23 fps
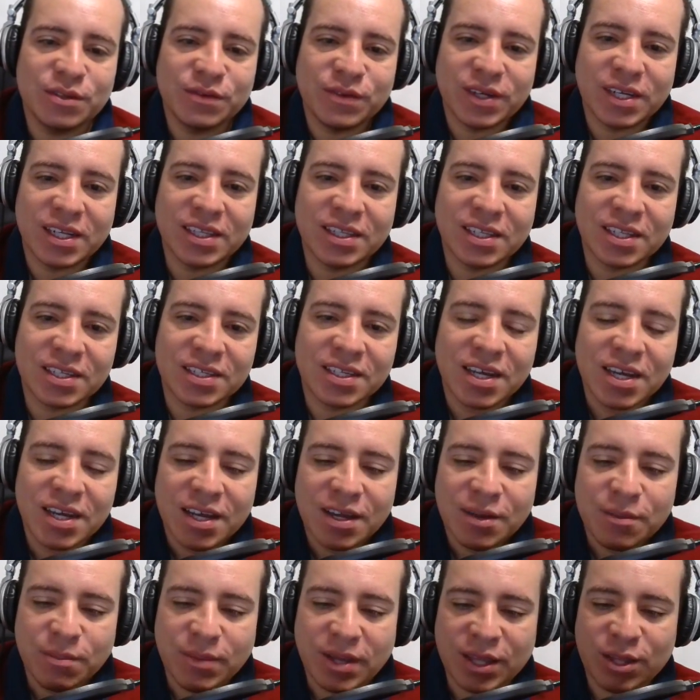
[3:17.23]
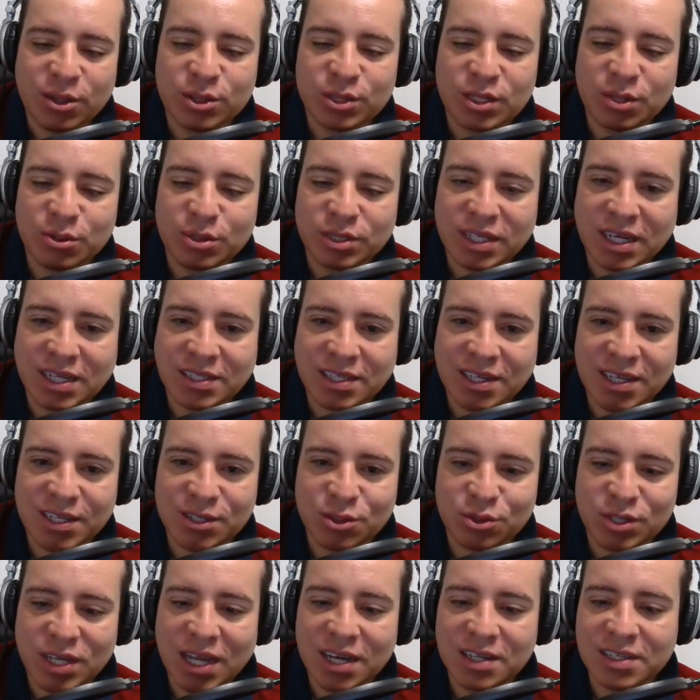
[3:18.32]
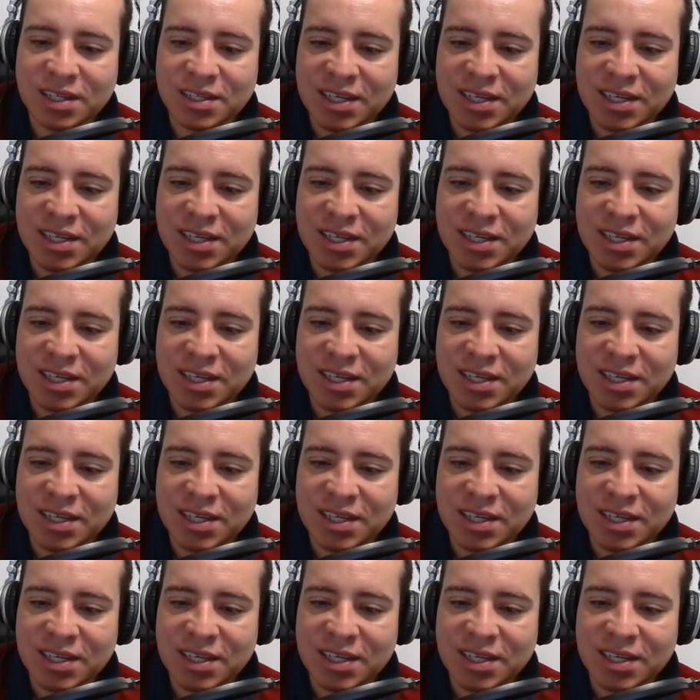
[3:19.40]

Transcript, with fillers: diferentes medios de nuestras redes sociales.